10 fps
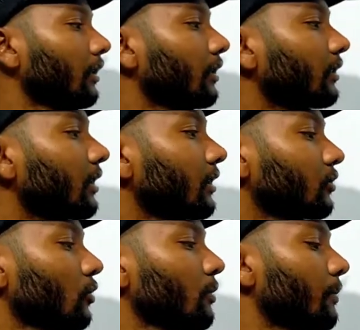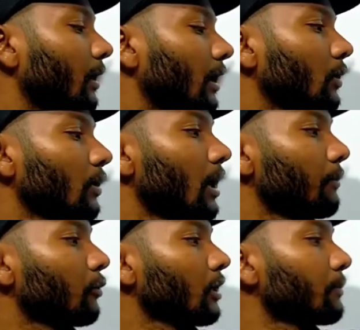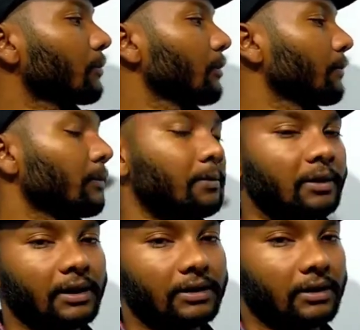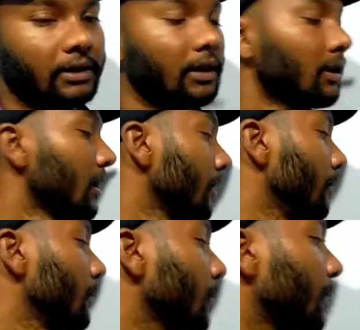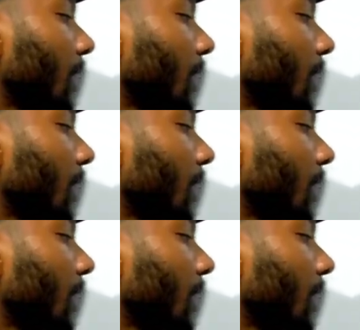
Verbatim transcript: अधिकतर हिस्सों में फैला हुआ है आप लोग यहाँ पर मैप में भी देख सकते हैं मैप भी